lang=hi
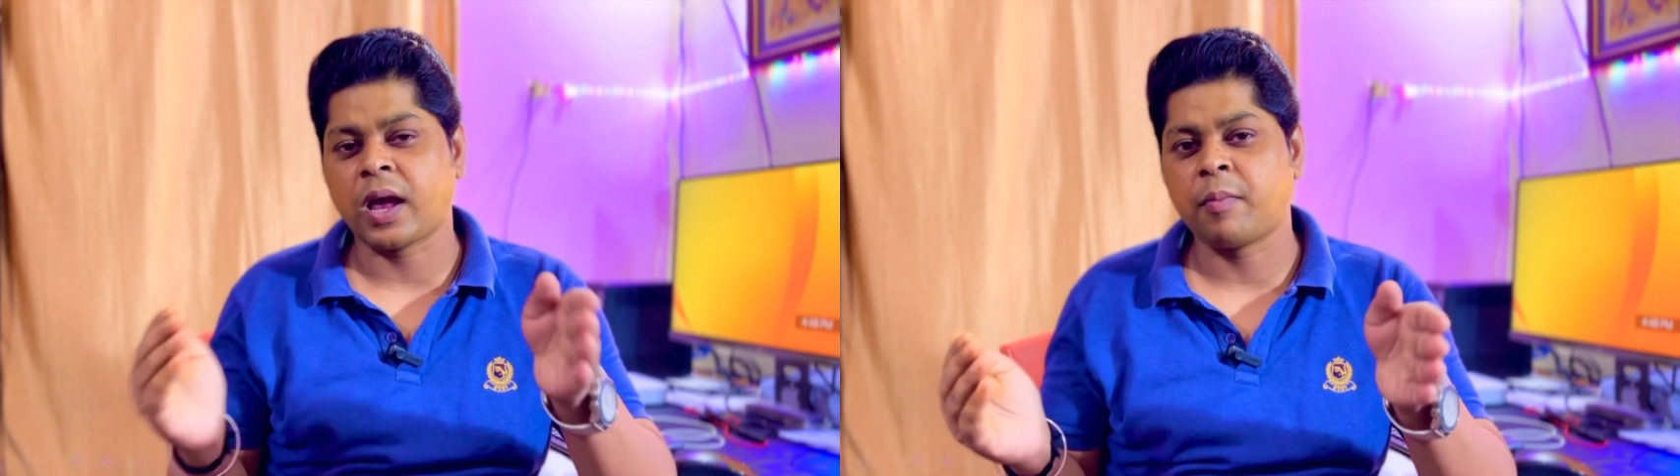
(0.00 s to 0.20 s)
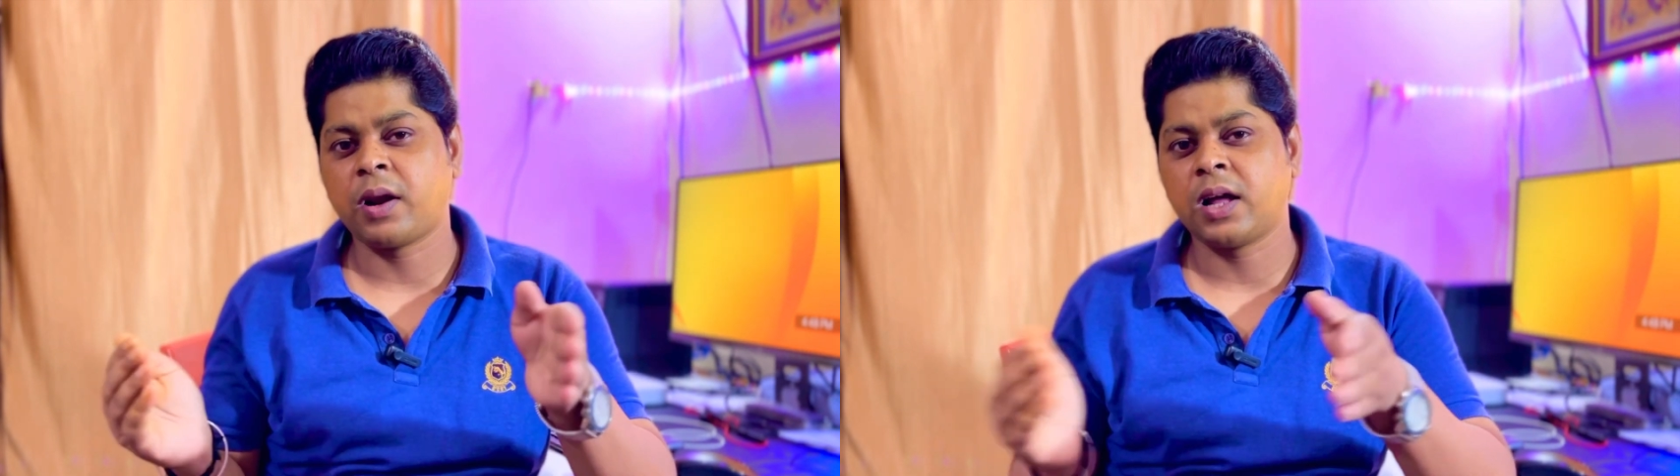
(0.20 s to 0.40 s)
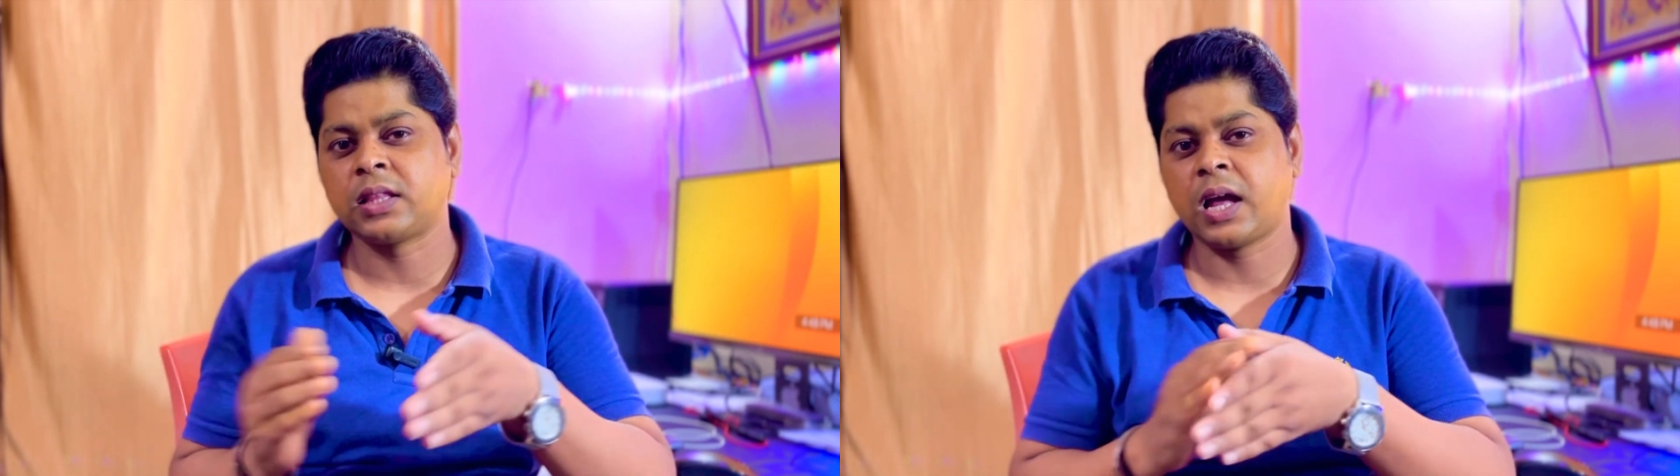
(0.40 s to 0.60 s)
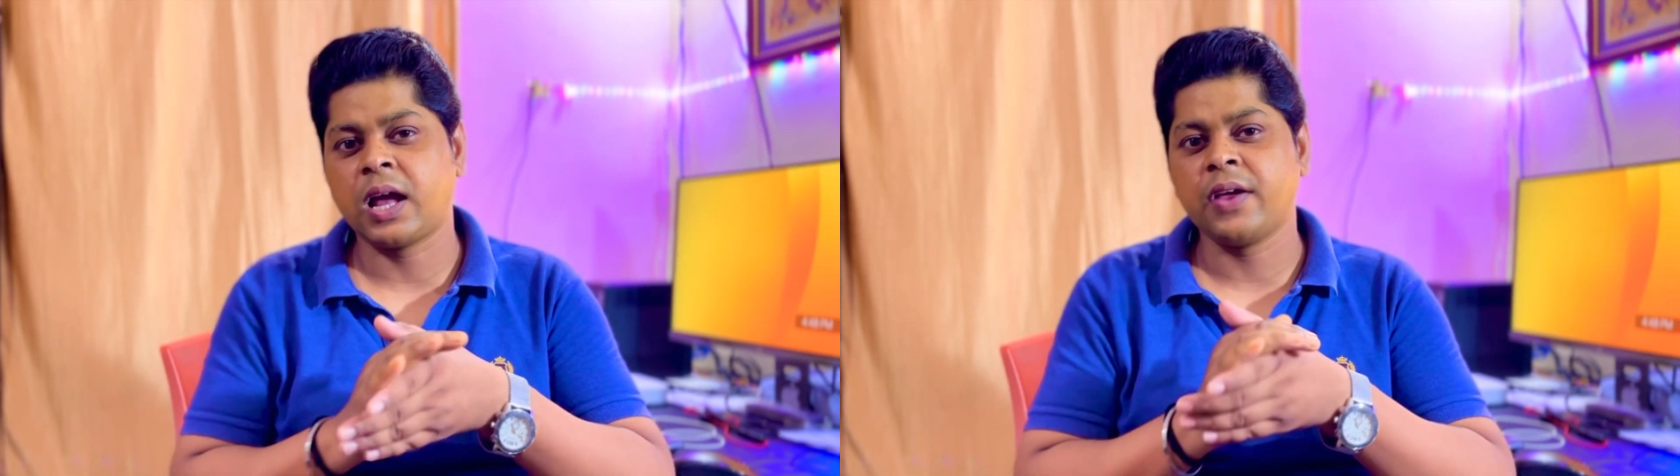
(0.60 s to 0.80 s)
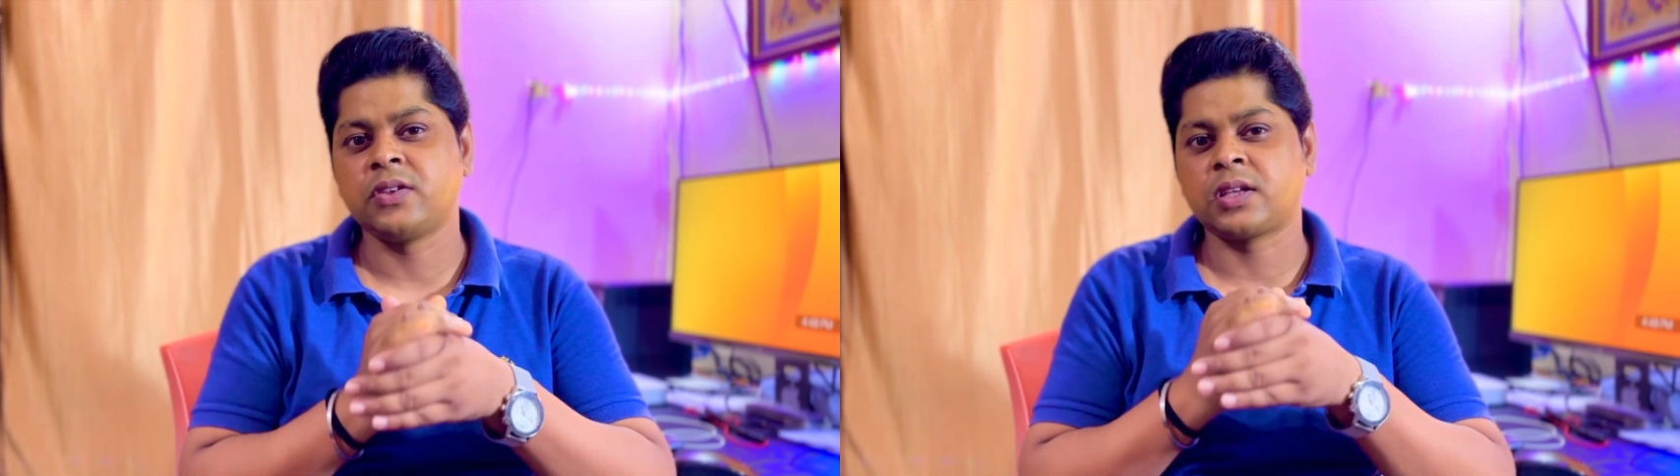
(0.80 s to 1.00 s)
कैमरा आता
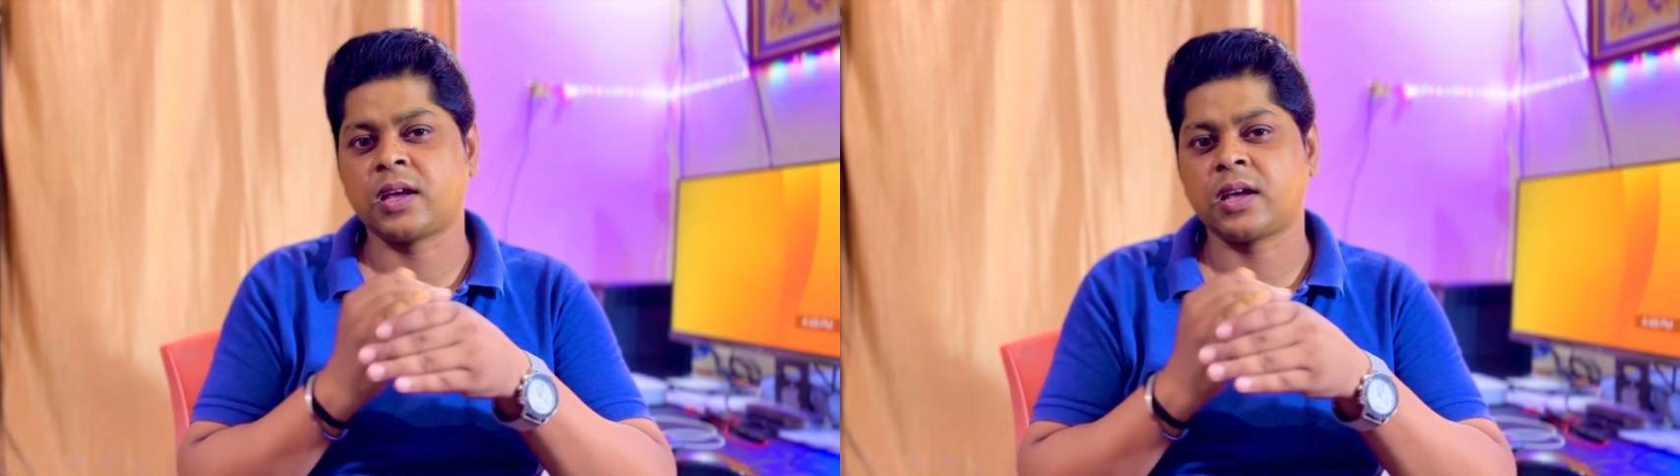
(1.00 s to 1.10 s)
है इसके